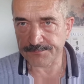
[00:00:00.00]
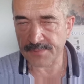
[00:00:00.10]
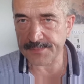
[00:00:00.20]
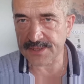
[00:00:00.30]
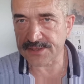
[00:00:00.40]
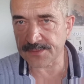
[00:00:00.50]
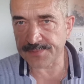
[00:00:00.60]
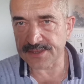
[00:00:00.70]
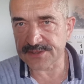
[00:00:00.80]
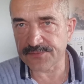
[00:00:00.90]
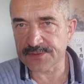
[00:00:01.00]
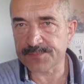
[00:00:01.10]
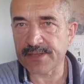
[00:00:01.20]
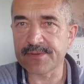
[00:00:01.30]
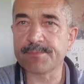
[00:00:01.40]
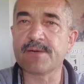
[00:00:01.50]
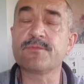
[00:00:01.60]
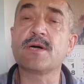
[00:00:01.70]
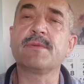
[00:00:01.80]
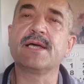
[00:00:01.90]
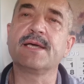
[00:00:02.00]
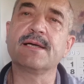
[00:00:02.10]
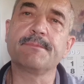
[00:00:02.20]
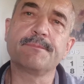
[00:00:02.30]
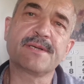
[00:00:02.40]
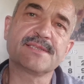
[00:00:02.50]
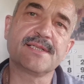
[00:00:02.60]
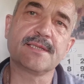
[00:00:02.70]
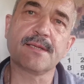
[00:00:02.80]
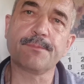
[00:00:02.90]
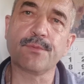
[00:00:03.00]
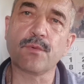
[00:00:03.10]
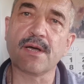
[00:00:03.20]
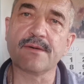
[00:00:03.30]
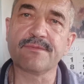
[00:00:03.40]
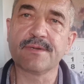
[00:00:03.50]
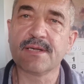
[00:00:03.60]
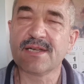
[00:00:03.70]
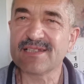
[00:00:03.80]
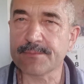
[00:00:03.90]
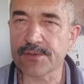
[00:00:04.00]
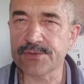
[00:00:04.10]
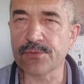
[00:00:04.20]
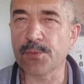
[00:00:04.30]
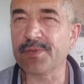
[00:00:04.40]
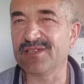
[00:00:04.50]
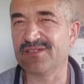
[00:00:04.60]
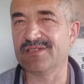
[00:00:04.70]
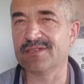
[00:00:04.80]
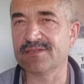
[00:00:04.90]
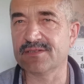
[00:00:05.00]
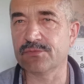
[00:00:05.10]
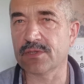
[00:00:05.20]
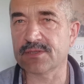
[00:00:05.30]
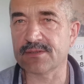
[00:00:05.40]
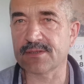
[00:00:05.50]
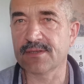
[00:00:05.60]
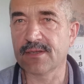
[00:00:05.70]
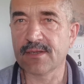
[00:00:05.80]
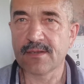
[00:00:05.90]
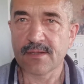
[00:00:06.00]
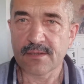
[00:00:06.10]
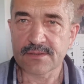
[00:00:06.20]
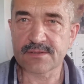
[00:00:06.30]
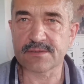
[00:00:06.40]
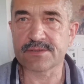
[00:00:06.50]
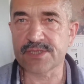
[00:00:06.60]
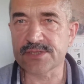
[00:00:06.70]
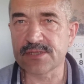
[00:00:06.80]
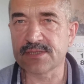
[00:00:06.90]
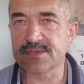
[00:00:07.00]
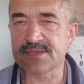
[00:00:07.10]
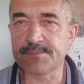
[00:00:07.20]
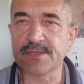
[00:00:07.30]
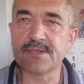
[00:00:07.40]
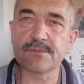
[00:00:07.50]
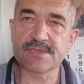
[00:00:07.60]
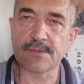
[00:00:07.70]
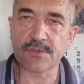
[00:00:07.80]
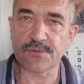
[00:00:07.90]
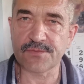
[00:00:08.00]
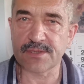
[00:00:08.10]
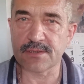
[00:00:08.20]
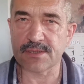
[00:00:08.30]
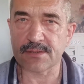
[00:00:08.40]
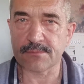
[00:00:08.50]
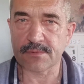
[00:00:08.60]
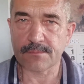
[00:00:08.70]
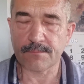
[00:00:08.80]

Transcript: Pamiętacie Państwo sprawę Pawła Maja, prezydenta Puław, tam chodziło o 5000 tysięcy złotych. Rzecznik dyscypliny uznał go winnym.